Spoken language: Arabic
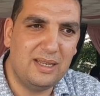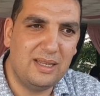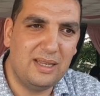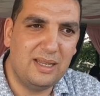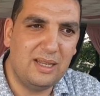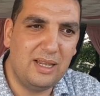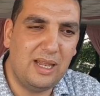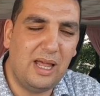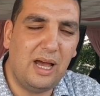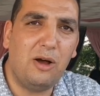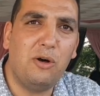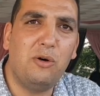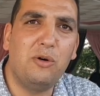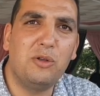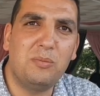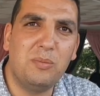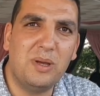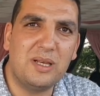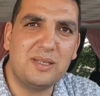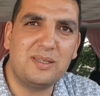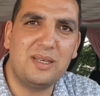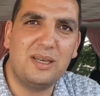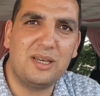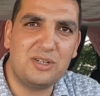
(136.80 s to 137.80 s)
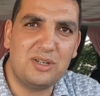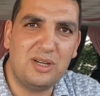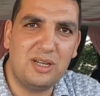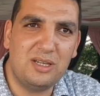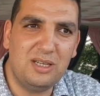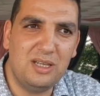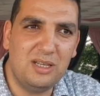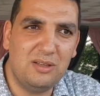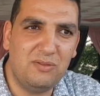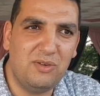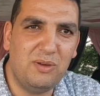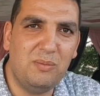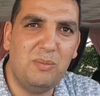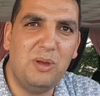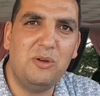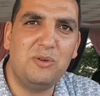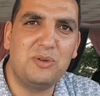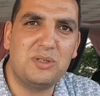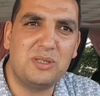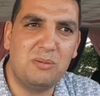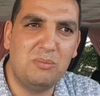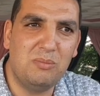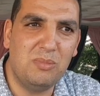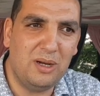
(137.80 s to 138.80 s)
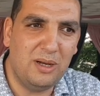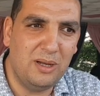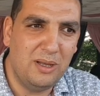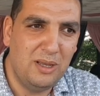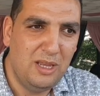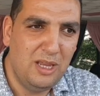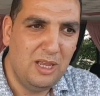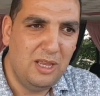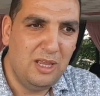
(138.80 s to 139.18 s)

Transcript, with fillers: ناخذ مسار جديد فيما يسمى